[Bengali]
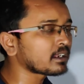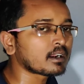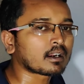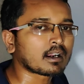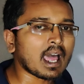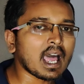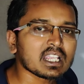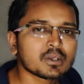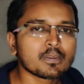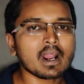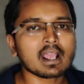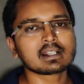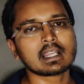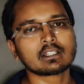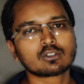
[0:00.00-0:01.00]
একটা
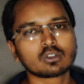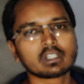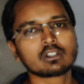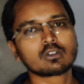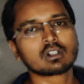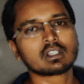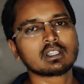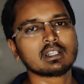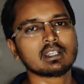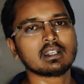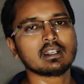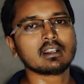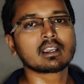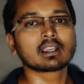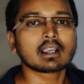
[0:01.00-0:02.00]
রাজপ্রাসাদ তৈরি করে দিলেন
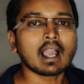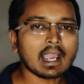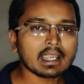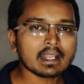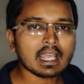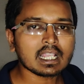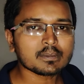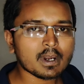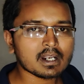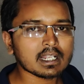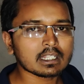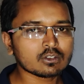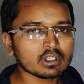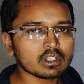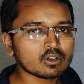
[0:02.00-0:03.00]
কাকে
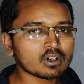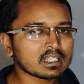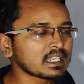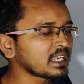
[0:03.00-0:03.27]
রাজপ্রাসাদ তৈরি করে